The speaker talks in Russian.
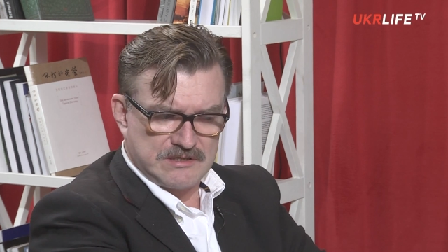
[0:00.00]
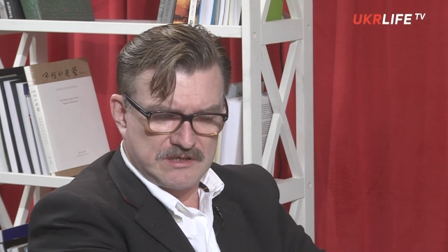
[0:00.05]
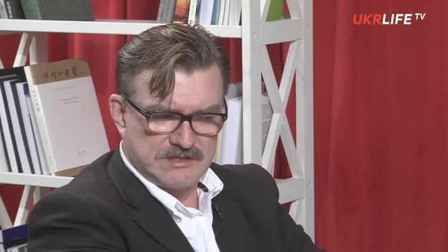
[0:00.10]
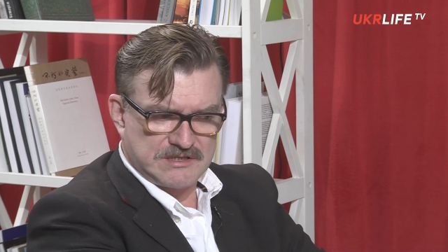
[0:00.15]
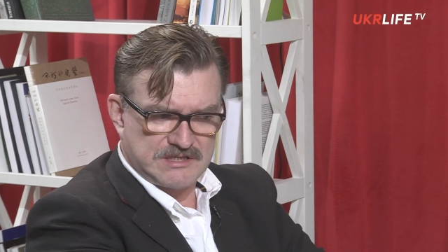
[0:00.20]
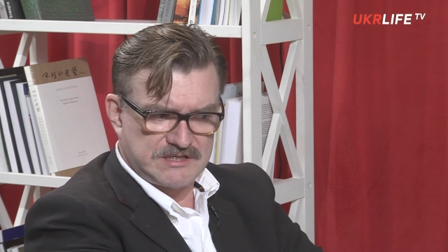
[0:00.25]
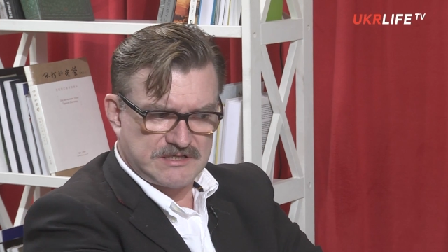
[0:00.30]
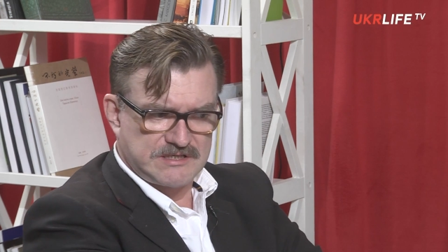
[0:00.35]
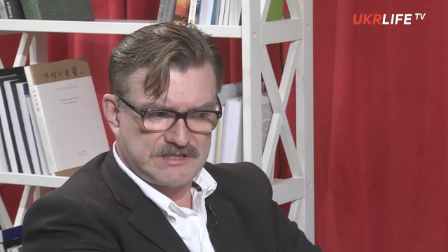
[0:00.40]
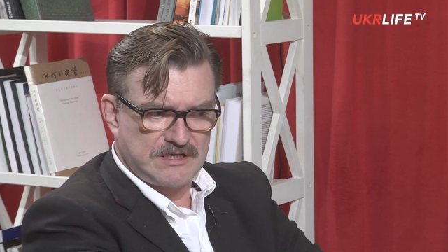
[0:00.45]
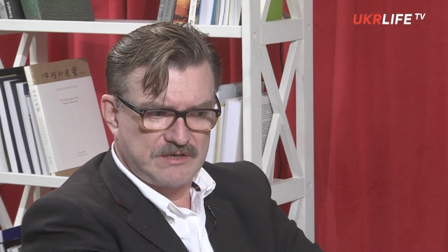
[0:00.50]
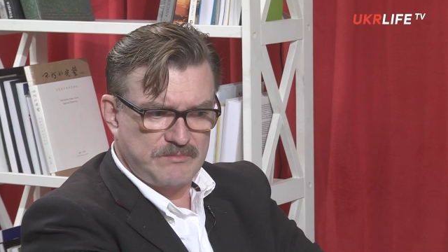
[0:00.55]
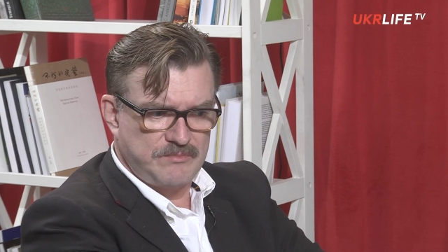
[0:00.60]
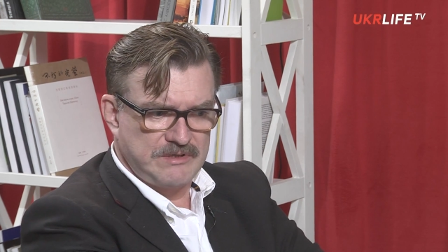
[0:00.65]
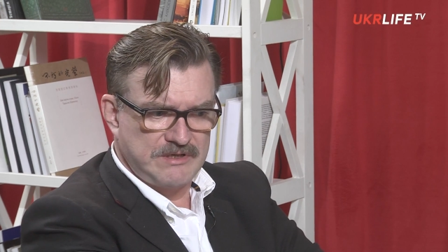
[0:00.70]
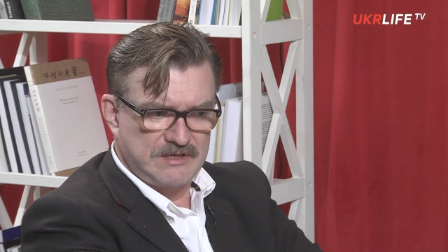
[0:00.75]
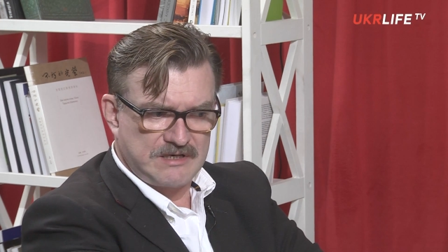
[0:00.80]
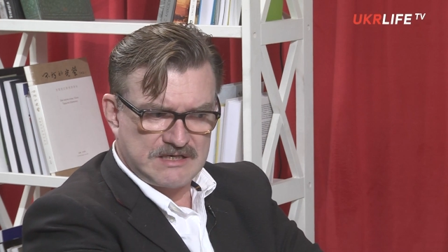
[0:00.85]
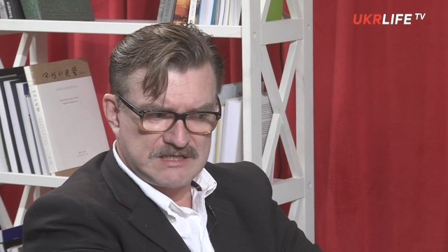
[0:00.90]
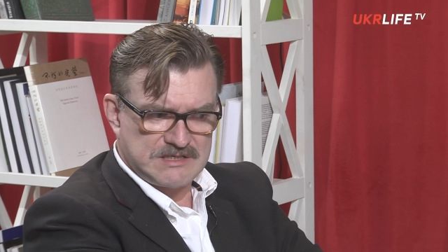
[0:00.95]
СССР
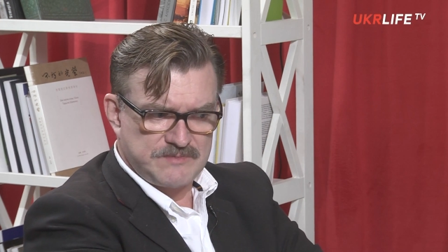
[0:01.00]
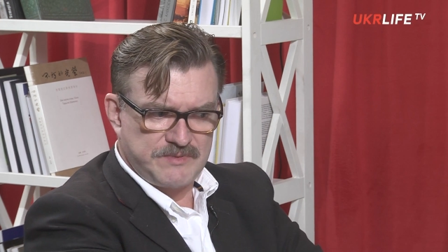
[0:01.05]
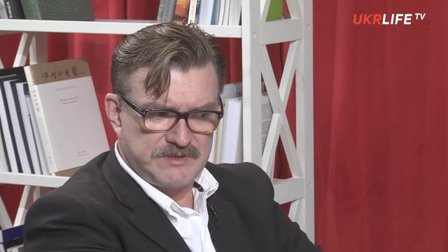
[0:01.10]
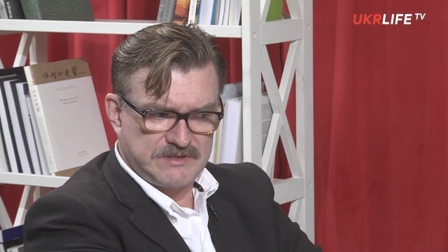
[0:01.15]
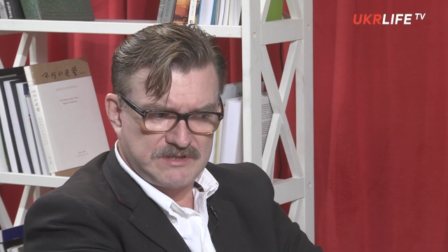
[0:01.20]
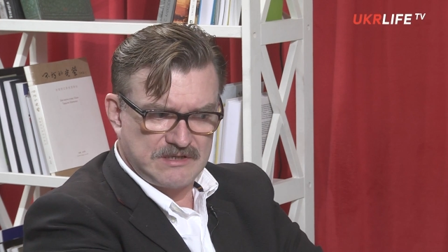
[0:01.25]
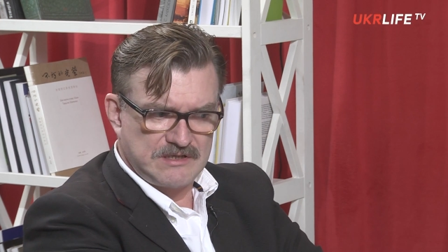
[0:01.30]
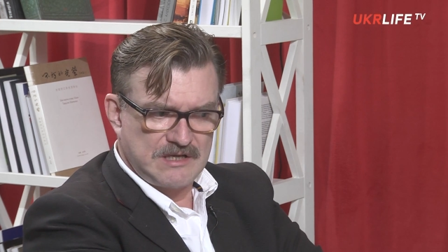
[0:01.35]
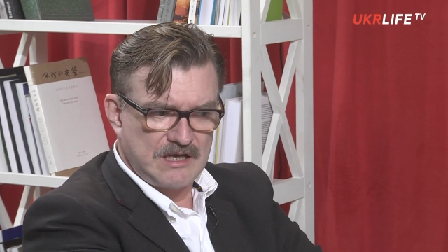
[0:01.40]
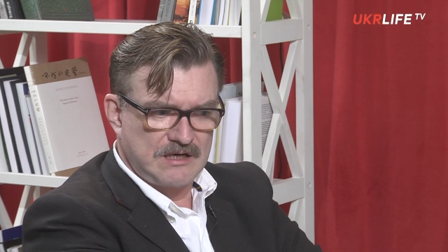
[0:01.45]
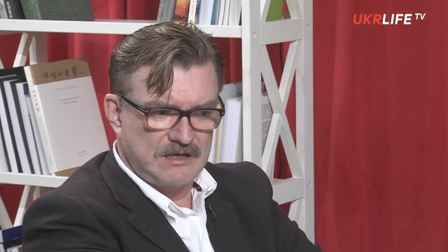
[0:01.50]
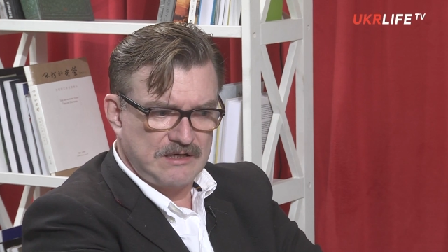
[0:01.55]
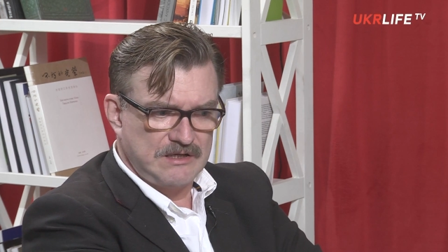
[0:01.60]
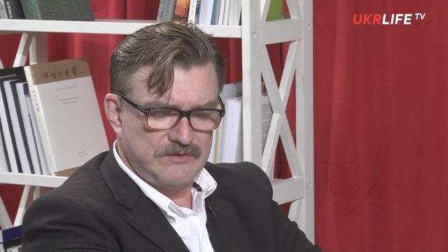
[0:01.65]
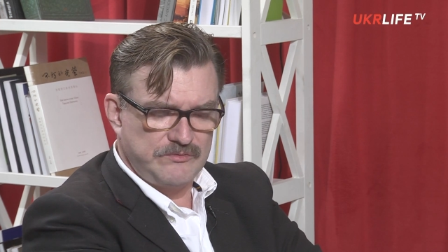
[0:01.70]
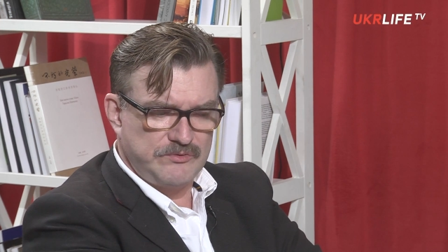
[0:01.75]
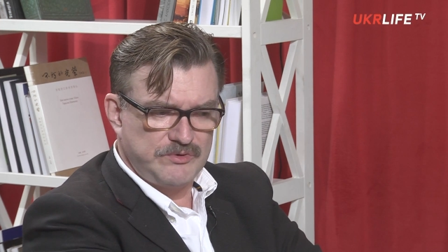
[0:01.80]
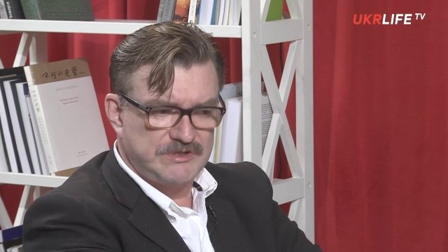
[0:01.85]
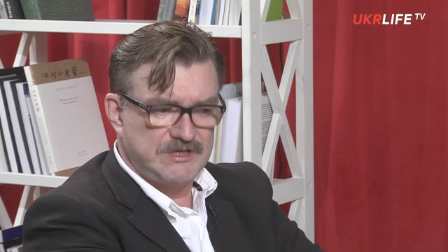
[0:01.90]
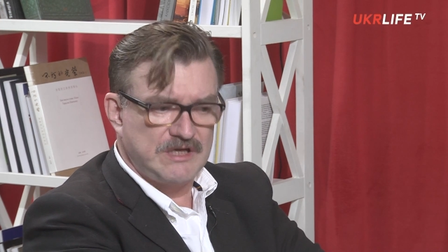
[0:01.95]
были разбиты на
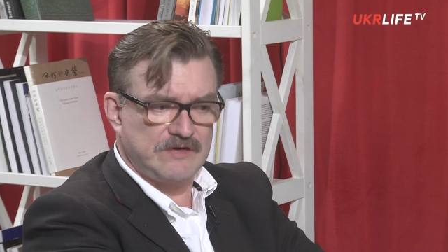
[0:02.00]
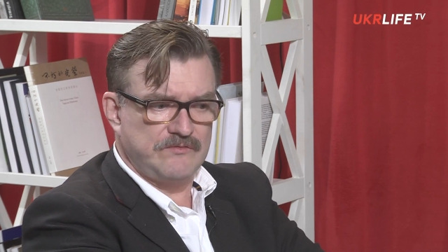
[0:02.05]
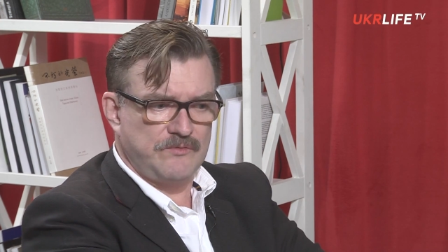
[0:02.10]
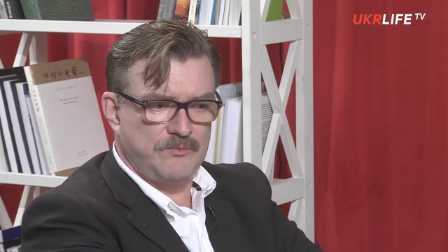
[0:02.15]
голову и так,